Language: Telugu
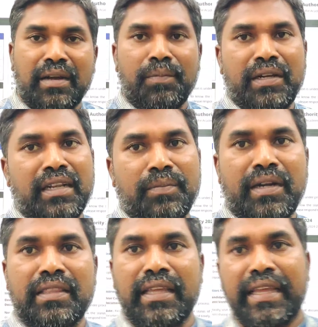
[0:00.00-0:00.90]
కంప్లీట్ అని
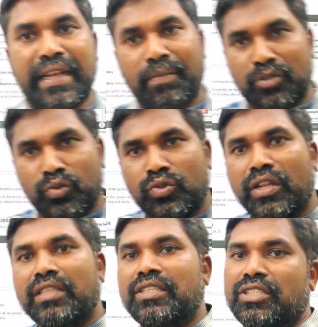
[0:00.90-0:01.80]
పడితే ఇక
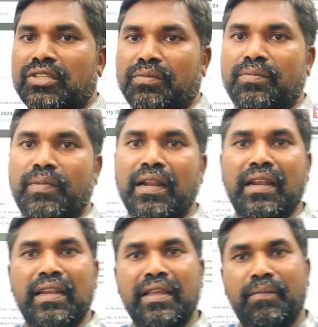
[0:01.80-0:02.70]
చూసుకునేది సిస్టమ్
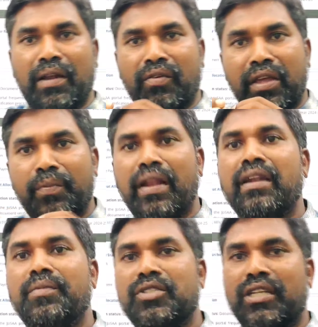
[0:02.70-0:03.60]
మనల్ని మన వైపు
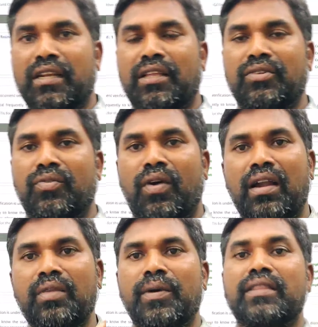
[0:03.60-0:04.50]
ఎలాంటి మిస్టేక్ లేదు
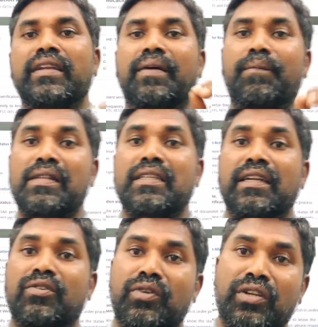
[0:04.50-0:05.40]
వాళ్ళు మాత్రం
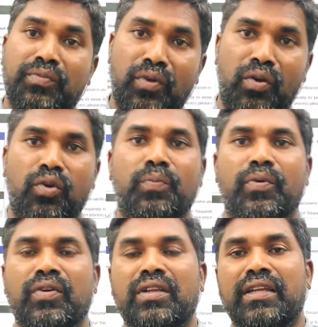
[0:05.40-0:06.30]
కంపల్సరీగా ట్వంటీ ఫోర్ లోపు
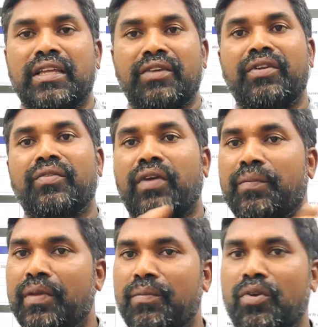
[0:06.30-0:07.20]
ఈవినింగ్
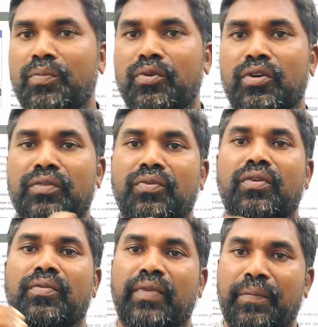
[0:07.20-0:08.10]
ఫైవ్ పిఎం లోపు ట్వంటీ
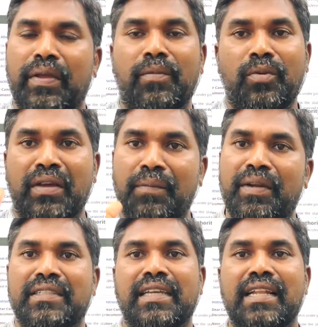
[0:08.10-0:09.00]
ఫోర్ ఫైవ్ పిఎం లోపు
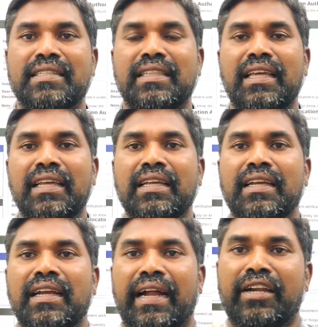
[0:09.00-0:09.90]
కంప్లీట్ చేయాల్సిందే
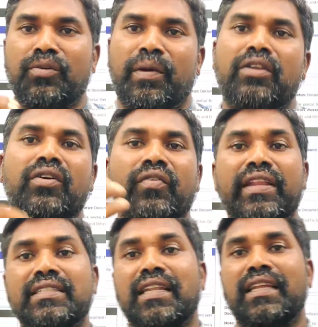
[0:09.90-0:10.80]
అండ్ మనం
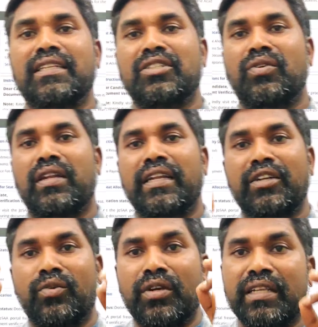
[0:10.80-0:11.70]
క్వైరీస్ క్లియర్ చేసుకోవడానికి
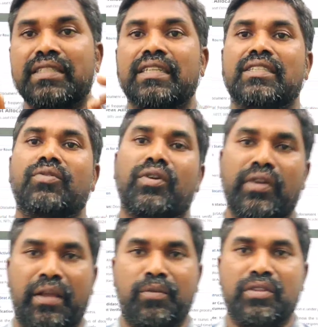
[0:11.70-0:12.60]
ట్వంటీ సిక్స్త్ వరకు
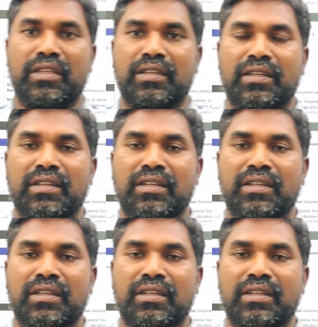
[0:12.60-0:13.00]
టైం ఉంది